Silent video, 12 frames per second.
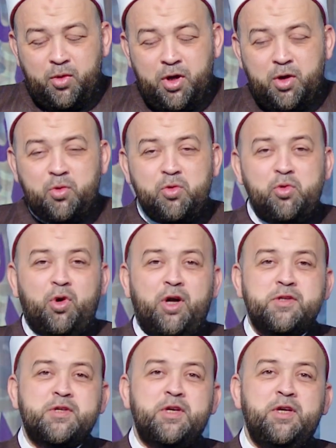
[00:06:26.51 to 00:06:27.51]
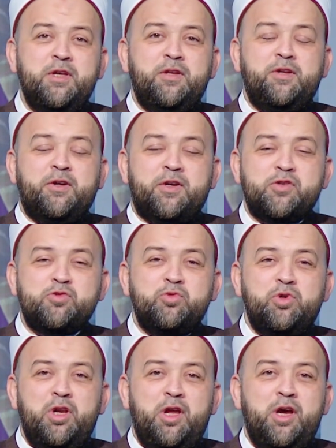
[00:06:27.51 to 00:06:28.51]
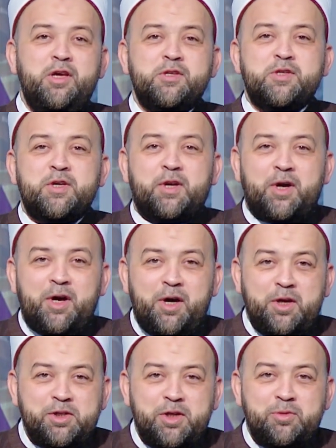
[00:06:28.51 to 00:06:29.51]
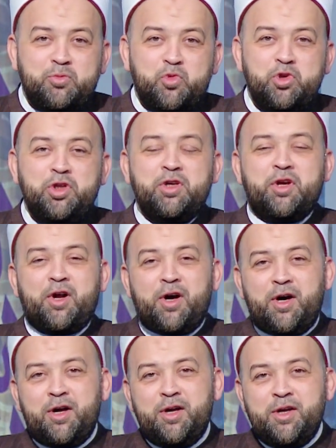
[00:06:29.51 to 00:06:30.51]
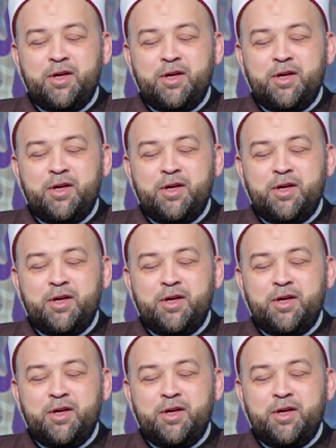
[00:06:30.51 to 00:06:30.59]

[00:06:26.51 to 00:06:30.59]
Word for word: ويقول عن سيدنا رسول الله سراجا منيرا